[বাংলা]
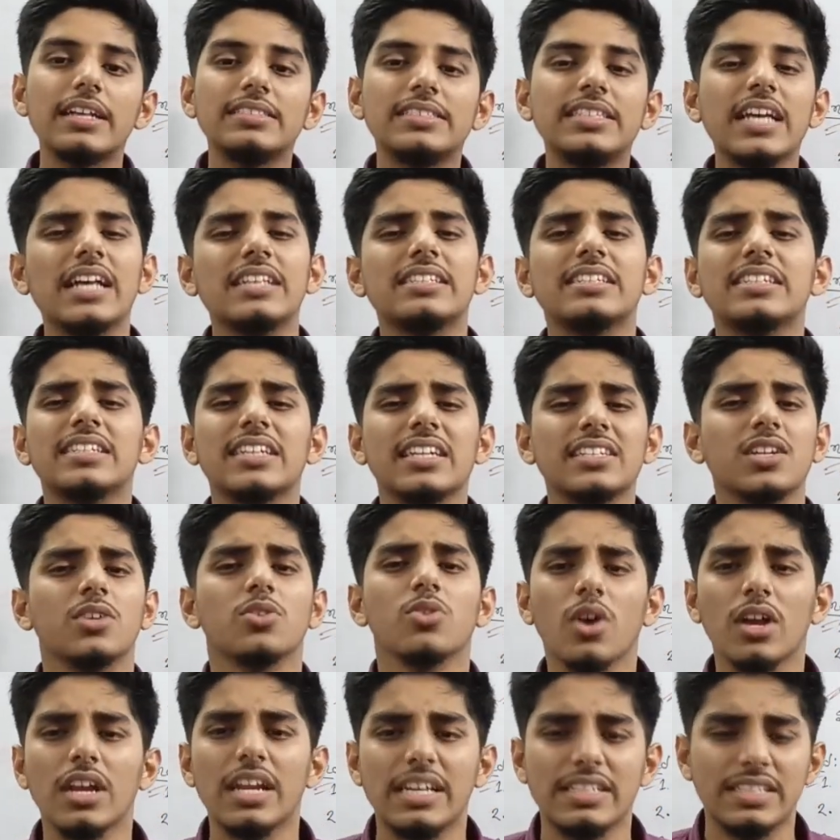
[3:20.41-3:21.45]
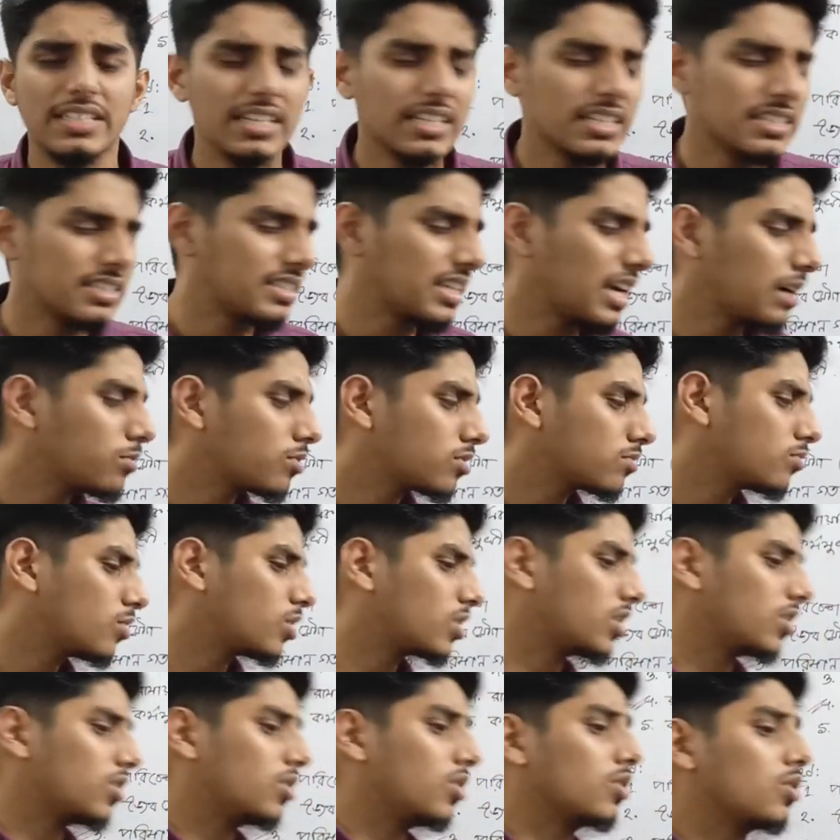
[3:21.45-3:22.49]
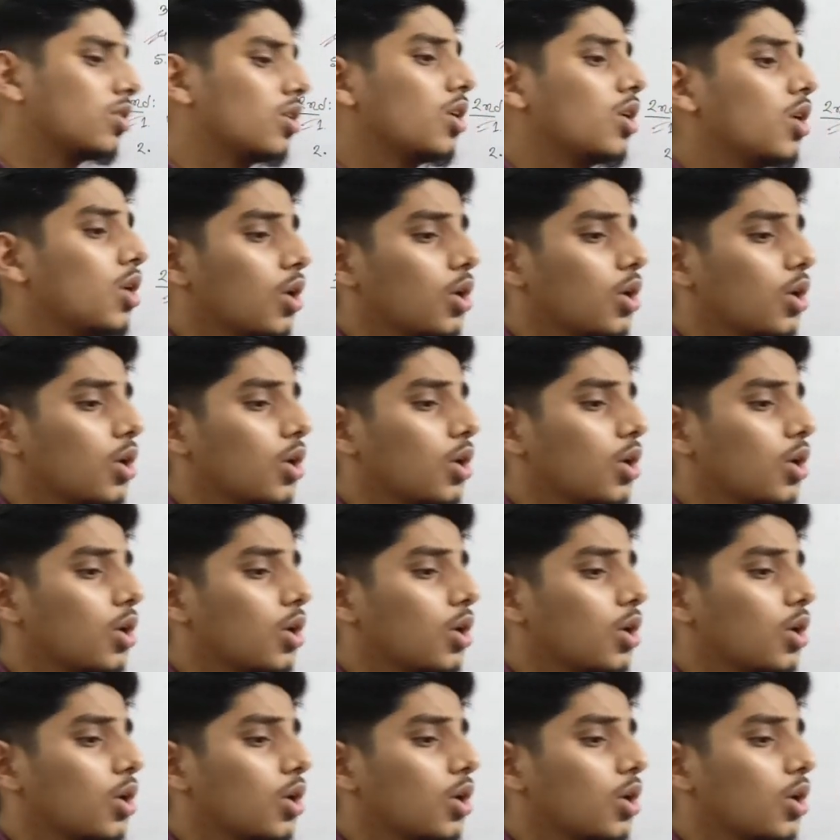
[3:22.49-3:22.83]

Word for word: জাস্ট এটা একটা নলেজ যেমন মনে করো